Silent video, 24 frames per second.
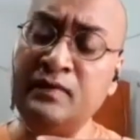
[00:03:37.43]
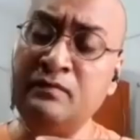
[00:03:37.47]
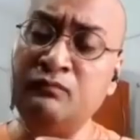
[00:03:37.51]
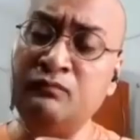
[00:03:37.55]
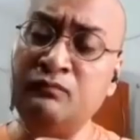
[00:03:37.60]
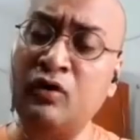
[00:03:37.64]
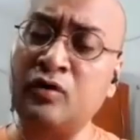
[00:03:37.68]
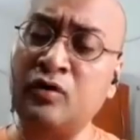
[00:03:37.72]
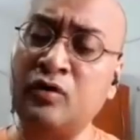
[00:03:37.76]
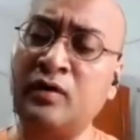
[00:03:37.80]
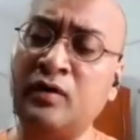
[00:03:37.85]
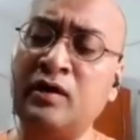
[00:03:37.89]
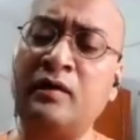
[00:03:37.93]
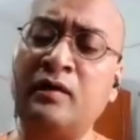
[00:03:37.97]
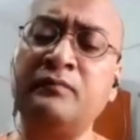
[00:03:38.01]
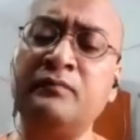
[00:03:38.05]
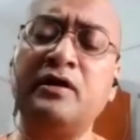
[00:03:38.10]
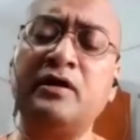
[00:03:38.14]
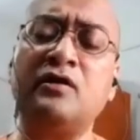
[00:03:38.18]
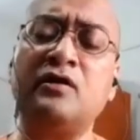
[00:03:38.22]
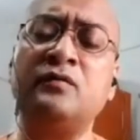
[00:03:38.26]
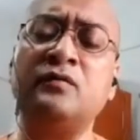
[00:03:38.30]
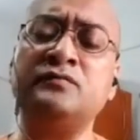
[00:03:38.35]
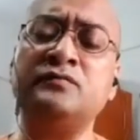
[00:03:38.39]
ভগবান রাম
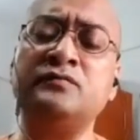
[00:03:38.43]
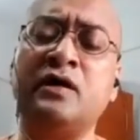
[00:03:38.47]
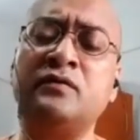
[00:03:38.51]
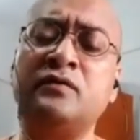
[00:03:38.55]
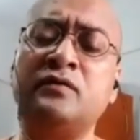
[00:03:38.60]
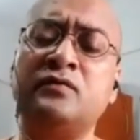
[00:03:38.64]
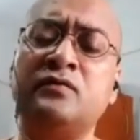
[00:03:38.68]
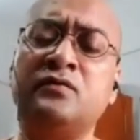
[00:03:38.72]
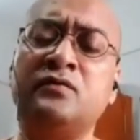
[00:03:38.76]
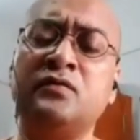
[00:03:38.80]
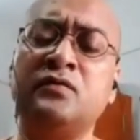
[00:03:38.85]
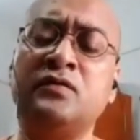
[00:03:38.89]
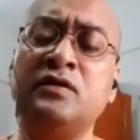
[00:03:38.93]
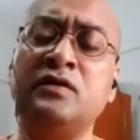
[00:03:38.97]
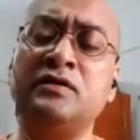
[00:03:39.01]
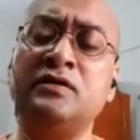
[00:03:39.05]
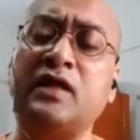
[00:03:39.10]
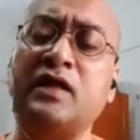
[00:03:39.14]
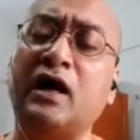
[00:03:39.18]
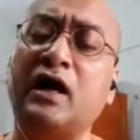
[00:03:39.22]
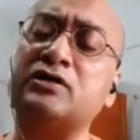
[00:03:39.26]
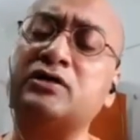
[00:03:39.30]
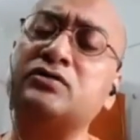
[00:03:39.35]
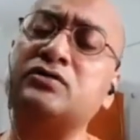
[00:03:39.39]
কিরকম জানো
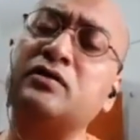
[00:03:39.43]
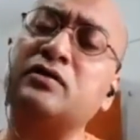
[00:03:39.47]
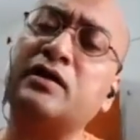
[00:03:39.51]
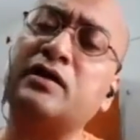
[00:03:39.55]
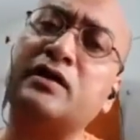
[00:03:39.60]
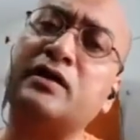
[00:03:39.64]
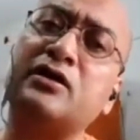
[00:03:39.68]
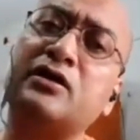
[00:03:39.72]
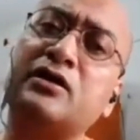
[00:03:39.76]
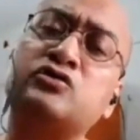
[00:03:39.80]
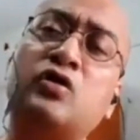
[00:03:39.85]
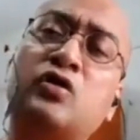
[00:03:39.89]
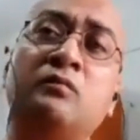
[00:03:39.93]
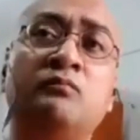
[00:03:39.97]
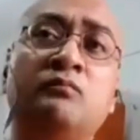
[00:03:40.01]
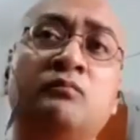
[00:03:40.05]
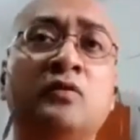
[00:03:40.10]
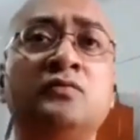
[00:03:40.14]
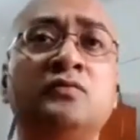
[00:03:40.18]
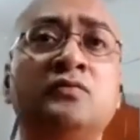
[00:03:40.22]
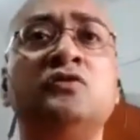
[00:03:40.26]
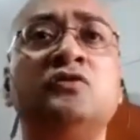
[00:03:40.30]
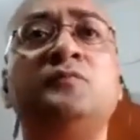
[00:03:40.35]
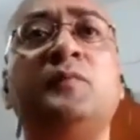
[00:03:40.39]
তার সঙ্গে একটা
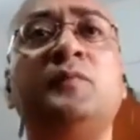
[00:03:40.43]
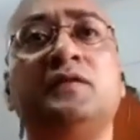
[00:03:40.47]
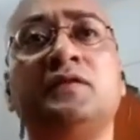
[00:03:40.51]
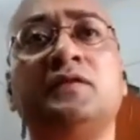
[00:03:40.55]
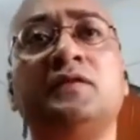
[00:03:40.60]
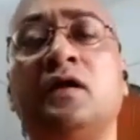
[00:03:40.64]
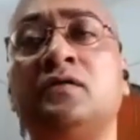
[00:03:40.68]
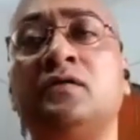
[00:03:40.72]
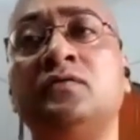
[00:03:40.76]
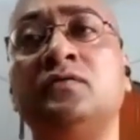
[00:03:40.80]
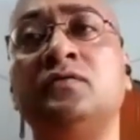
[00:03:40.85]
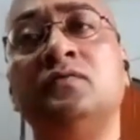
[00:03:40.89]
সম্বন্ধ পাতানো